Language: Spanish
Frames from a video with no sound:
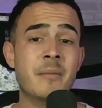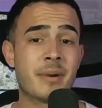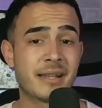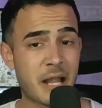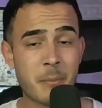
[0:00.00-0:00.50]

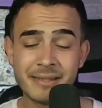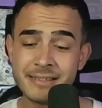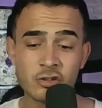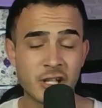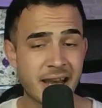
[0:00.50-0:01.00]

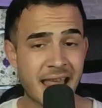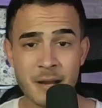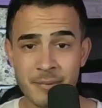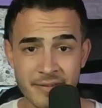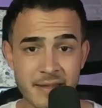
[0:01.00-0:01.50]
prácticamente no tiene nada
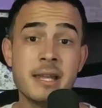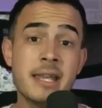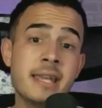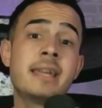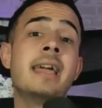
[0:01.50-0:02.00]
que perder
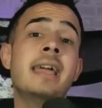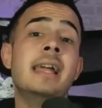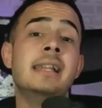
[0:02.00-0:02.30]
y que